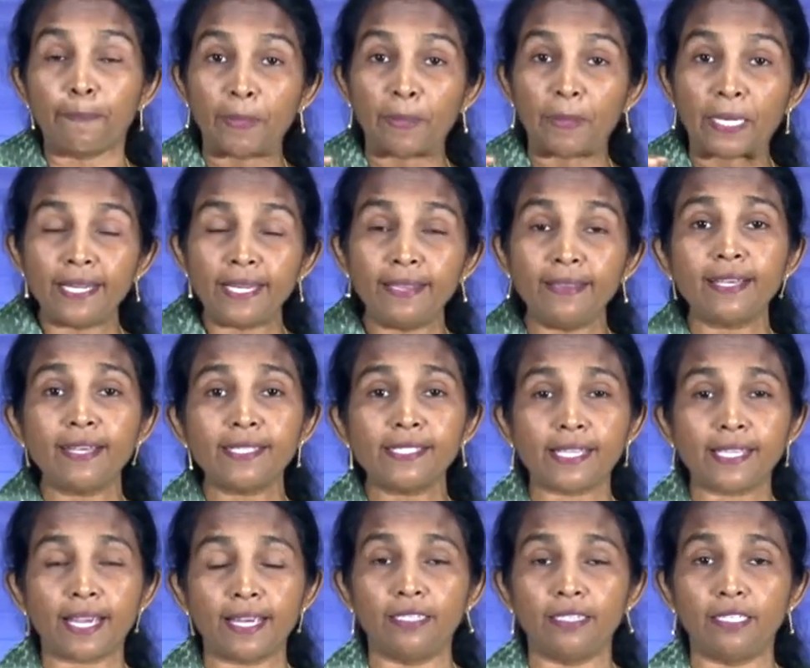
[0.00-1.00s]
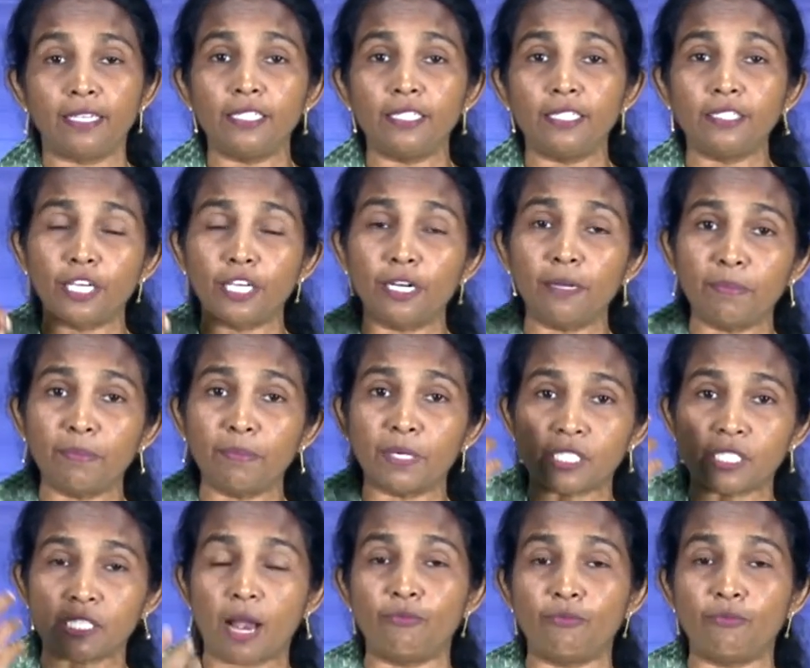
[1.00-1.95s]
இப்ப இந்த செய்தி திரும்ப